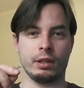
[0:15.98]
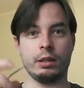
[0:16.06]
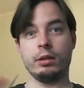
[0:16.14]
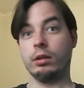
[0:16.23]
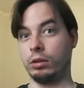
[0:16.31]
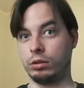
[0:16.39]

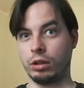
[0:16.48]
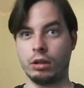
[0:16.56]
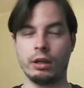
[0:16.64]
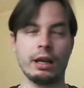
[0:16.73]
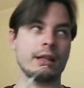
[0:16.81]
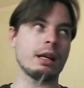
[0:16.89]
lo
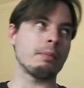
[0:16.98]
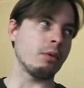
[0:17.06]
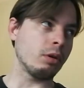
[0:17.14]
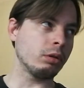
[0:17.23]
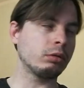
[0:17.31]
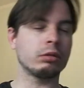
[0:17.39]
so è da
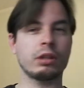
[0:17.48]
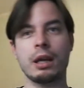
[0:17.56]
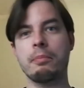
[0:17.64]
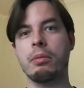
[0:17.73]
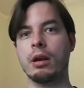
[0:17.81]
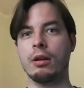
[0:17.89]
molto
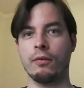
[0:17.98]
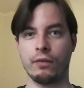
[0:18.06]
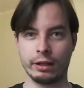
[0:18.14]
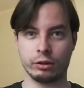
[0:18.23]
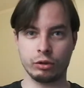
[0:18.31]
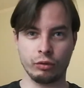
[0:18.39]
tempo che non
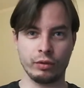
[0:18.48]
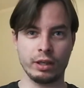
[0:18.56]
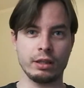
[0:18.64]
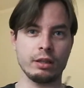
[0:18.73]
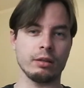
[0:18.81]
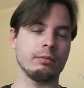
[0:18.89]
faccio
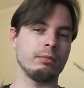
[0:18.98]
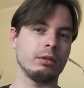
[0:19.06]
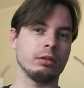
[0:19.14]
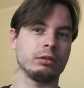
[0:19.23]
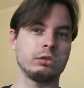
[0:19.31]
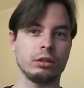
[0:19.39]
video
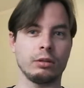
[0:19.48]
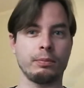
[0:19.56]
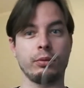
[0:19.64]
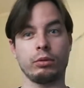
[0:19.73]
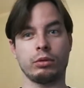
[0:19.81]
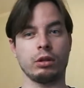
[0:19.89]
lo so
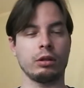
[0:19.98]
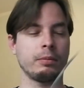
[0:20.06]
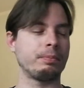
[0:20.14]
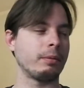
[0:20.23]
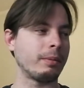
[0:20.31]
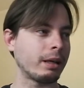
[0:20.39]

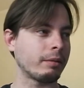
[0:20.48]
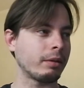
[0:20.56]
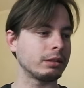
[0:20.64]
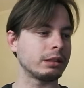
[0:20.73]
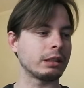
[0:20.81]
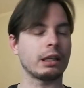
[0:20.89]
purtroppo ma
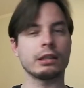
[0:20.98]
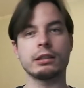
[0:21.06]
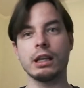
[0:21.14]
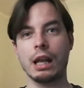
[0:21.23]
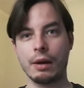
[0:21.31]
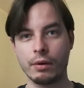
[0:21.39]
quando si tratta
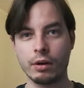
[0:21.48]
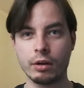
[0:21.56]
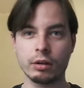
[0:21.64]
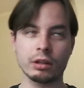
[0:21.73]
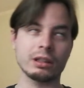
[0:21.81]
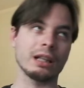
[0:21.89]
di
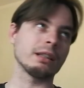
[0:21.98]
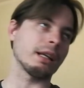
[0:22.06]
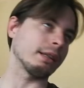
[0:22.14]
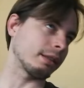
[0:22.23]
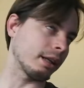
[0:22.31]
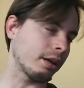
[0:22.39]
lavoro tante
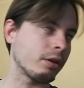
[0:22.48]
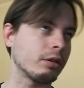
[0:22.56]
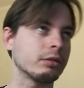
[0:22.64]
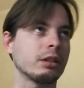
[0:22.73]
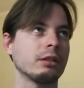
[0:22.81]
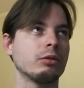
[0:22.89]
altre
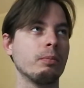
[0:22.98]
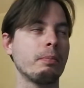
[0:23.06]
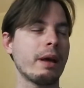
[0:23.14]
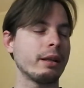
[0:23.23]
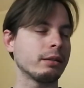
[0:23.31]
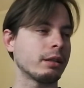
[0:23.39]
cose
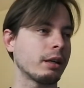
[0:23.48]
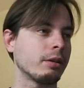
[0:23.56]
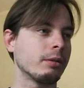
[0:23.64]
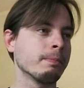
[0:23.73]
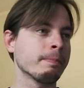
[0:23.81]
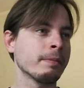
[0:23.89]

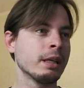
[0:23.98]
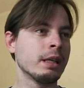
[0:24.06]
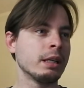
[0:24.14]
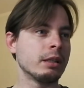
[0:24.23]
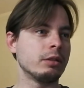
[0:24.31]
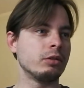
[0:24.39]
subentrano
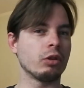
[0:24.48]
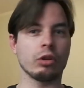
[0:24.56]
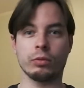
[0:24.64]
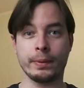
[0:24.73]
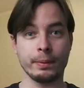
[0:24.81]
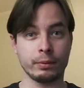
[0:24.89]
non
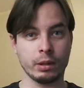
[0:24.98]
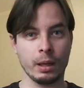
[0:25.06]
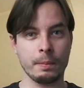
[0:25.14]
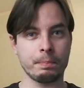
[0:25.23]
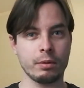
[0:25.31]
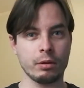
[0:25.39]
ho più
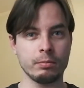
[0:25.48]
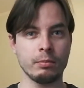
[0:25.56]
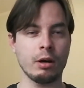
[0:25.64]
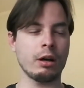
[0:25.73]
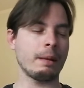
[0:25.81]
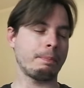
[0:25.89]
tempo.
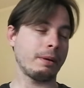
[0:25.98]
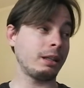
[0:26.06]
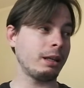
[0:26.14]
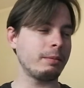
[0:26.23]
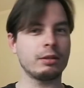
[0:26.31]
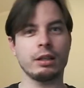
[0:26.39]
Ma a
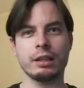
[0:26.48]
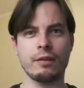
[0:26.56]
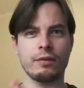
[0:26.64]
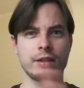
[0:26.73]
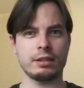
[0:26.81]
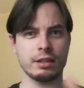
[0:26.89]
parte mi sono anche
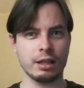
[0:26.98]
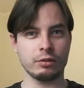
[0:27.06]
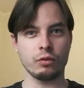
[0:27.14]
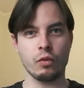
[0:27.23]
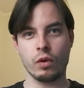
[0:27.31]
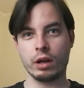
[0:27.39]
fissato
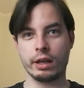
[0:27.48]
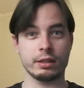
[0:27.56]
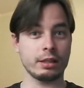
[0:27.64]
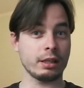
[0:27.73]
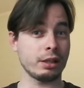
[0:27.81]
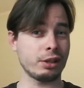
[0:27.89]
con qualche
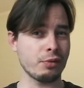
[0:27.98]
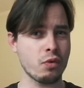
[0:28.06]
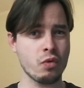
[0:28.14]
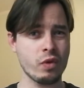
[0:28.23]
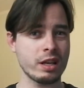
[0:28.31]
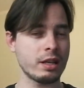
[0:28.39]
serie
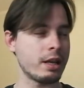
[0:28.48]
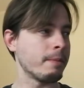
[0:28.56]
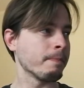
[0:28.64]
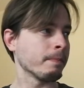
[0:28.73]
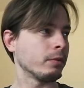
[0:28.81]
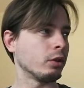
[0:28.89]
TV, quindi
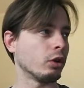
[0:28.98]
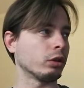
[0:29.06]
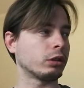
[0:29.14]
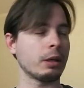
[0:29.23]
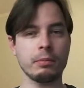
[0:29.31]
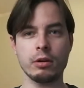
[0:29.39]
non ho
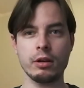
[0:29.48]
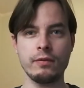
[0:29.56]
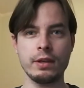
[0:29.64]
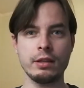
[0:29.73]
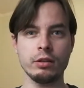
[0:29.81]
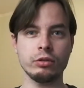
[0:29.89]
tempo con i
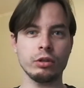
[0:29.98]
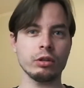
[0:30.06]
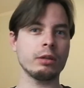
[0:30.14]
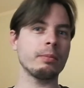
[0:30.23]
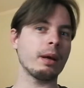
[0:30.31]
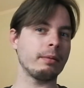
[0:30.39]

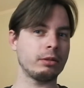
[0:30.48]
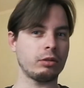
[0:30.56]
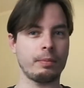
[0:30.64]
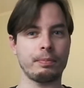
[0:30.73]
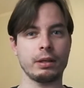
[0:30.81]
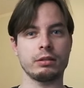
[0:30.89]
videogiochi, beh, sto
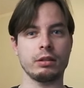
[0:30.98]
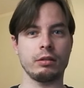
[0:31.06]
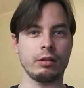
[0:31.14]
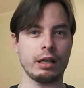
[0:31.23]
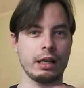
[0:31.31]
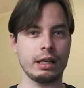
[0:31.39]

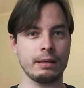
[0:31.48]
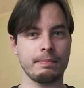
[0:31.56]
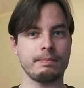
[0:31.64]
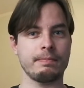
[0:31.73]
appresso a,